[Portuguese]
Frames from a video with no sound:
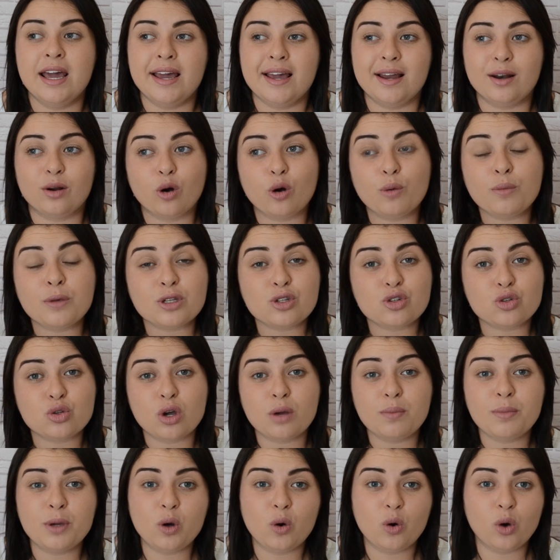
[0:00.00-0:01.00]
Ele começou
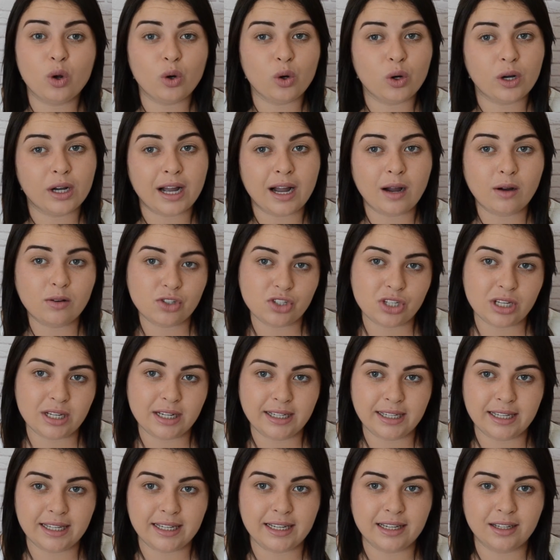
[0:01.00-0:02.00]
a me colocar colocar onde ele
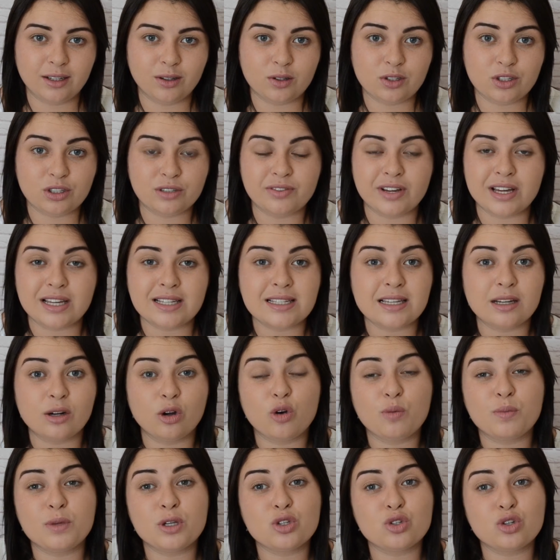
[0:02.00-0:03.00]
queria que eu tivesse, ele
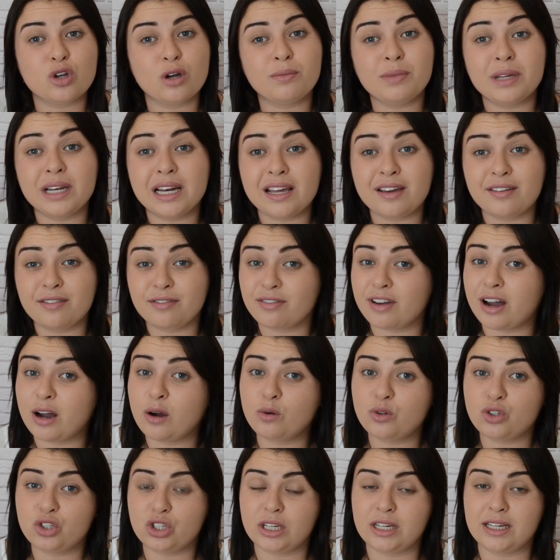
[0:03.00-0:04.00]
começou a me levar
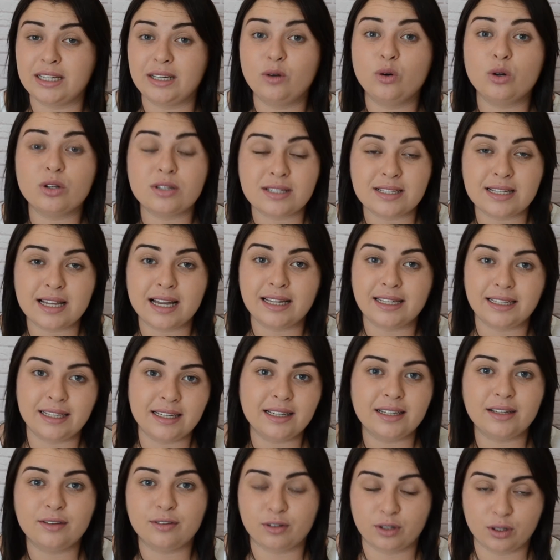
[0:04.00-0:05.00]
onde ele
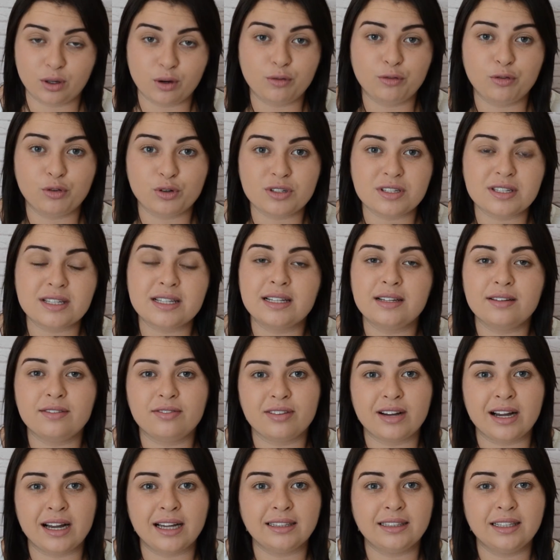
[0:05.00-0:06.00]
gostaria que, que eu fosse
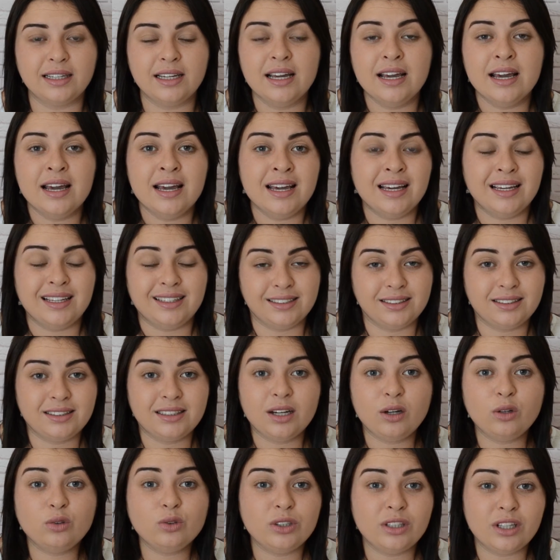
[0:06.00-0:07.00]
levada.
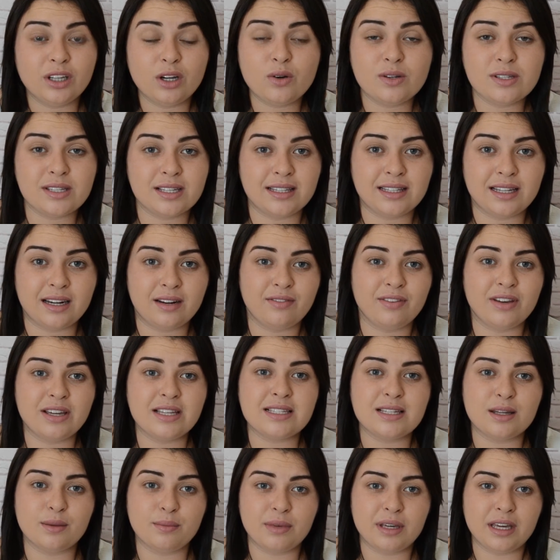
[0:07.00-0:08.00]
Então, Deus,
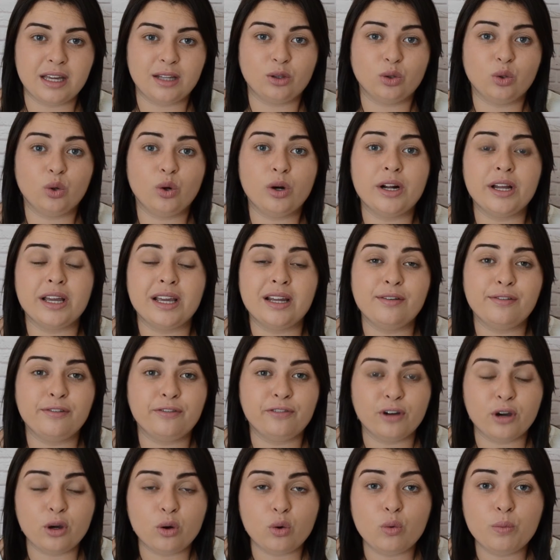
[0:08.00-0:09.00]
através da minha dor, ele
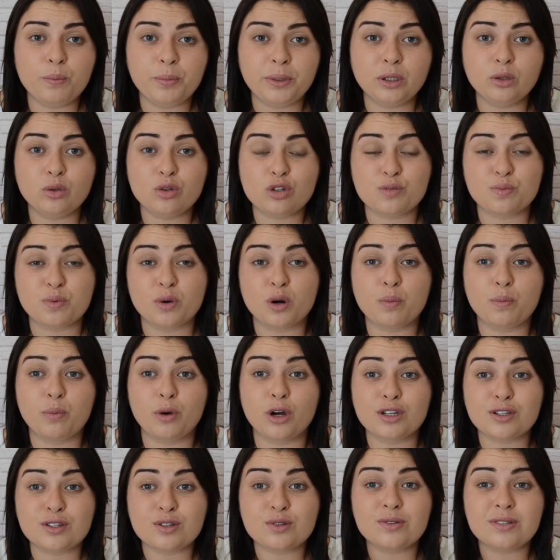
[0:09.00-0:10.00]
foi cumprindo os
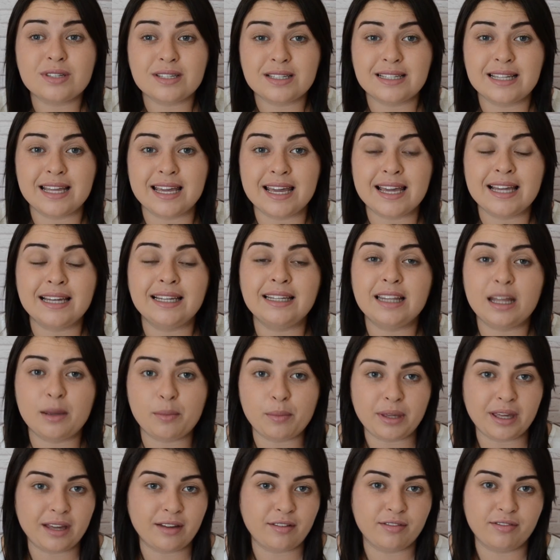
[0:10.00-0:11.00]
propósitos dele na
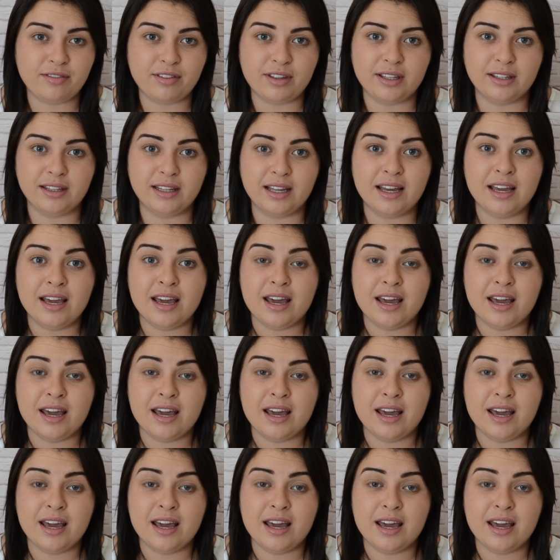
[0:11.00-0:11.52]
minha vida.